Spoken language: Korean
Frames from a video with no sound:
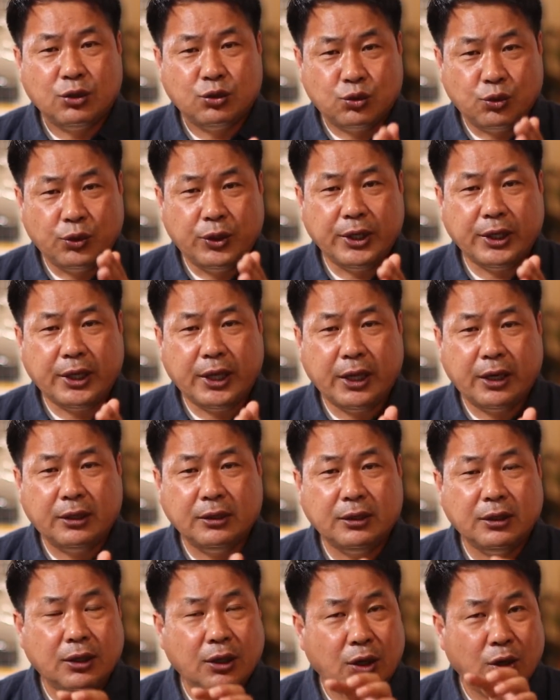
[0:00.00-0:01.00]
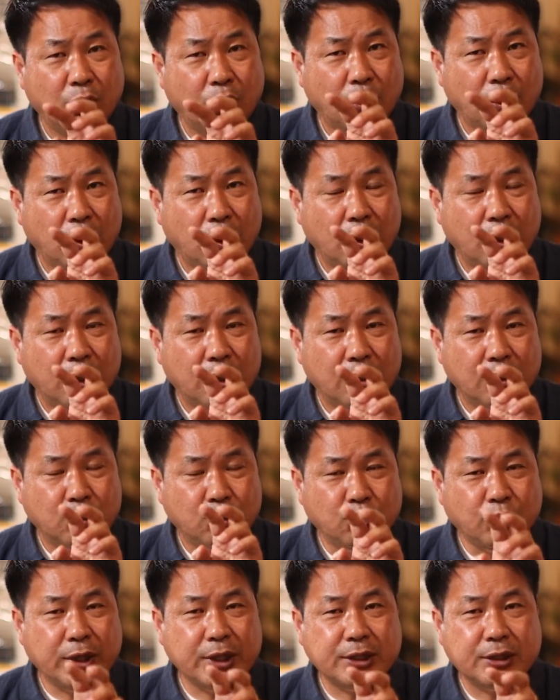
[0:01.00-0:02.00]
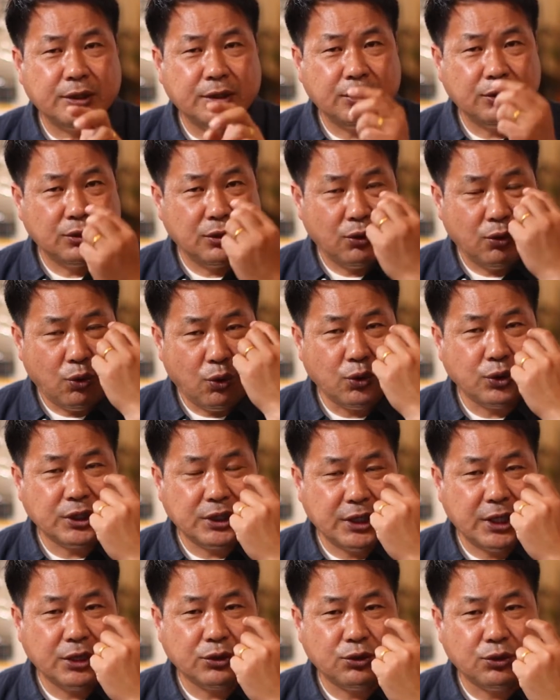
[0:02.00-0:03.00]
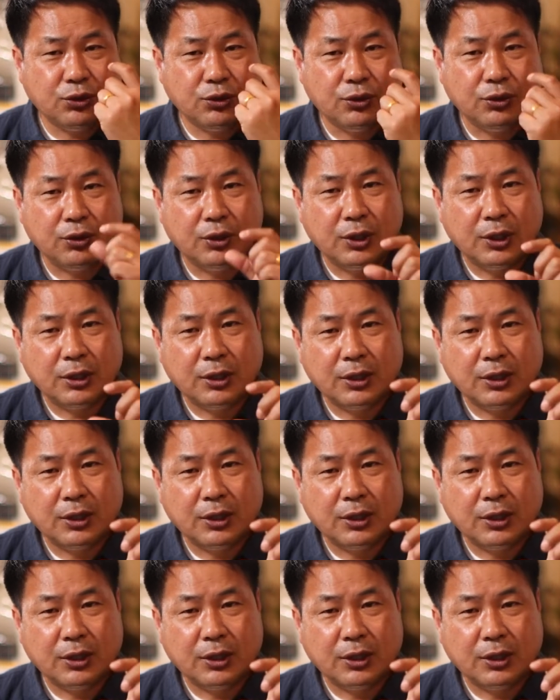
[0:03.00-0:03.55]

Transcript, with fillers: 조리개를 눈에서는 홍채죠.